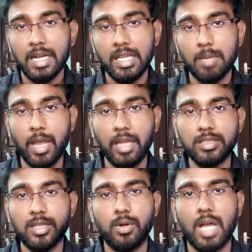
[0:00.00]
நீங்கள்
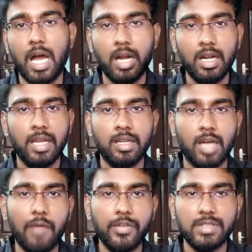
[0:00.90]
மைக்ரோசாஃப்டோட ஆன்லைன்
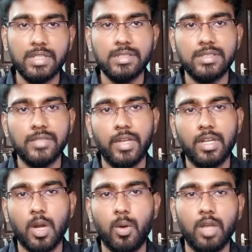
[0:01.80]
ஆஃபீஸ் த்ரீ சிக்ஸ்டி ஃபைவ்
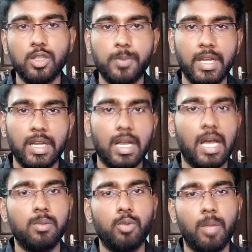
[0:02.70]
க்ளவுடை யூஸ் பண்ணிக்கலாம்
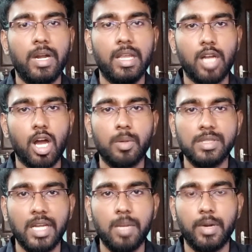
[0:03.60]
அது மூலமாக நீங்கள்
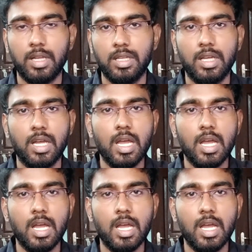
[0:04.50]
டாக்குமெண்ட்ஸ் எடிட் பண்ணுறது